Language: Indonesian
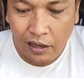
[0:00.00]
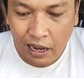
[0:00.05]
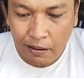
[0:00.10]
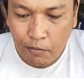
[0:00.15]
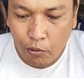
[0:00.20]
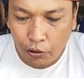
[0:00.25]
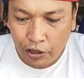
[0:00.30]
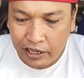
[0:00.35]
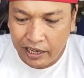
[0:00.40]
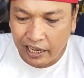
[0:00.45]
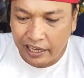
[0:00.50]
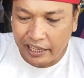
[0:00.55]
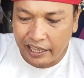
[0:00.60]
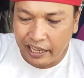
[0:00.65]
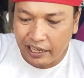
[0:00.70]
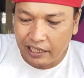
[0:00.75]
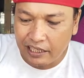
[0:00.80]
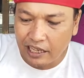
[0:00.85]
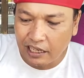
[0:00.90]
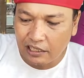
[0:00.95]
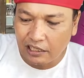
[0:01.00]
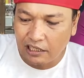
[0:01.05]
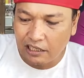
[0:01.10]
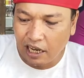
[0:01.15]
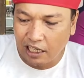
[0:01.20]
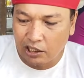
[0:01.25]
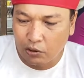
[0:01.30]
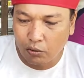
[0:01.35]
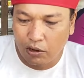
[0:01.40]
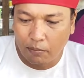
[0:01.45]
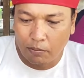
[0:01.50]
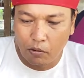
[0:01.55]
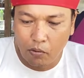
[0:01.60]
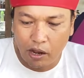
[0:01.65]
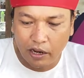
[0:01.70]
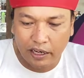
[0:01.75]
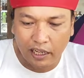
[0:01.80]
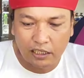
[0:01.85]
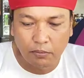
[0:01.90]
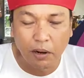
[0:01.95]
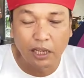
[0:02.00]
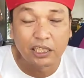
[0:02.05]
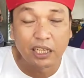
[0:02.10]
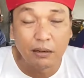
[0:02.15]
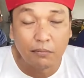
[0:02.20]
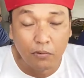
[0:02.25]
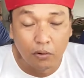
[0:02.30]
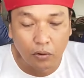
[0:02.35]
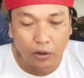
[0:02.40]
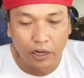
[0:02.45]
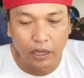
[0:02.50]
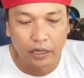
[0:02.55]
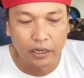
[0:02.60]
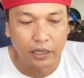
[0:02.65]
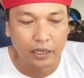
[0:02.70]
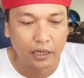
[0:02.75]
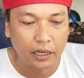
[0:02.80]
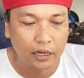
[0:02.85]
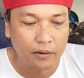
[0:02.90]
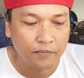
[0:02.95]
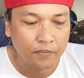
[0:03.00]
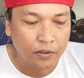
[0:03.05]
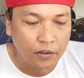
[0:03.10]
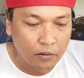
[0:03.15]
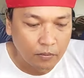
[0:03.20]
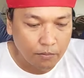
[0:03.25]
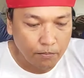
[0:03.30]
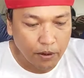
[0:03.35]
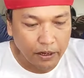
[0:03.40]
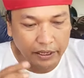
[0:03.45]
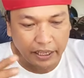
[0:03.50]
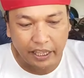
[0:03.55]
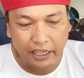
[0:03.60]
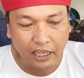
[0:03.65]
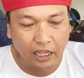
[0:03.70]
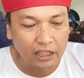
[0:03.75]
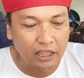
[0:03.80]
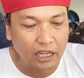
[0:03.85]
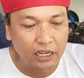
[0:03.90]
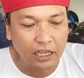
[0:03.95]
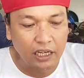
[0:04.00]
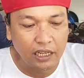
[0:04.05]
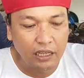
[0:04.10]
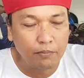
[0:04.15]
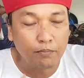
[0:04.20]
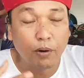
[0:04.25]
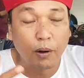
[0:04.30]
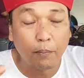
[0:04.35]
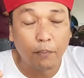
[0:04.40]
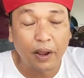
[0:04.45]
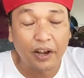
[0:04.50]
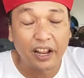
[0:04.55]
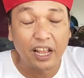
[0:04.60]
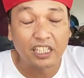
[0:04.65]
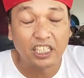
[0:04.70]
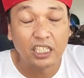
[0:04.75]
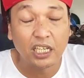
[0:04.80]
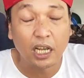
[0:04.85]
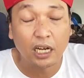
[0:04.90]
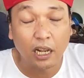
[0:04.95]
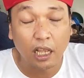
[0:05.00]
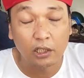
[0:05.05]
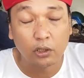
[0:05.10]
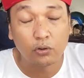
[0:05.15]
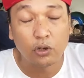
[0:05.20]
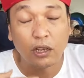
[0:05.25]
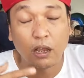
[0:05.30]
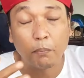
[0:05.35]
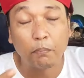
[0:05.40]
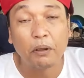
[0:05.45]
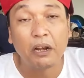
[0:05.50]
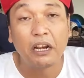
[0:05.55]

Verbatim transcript: Nah mungkin yang, yang, yang nasi urap doang ini 11.000 kedannya kan. Pakai ikan tadi ini bervariasi harga sesuai dengan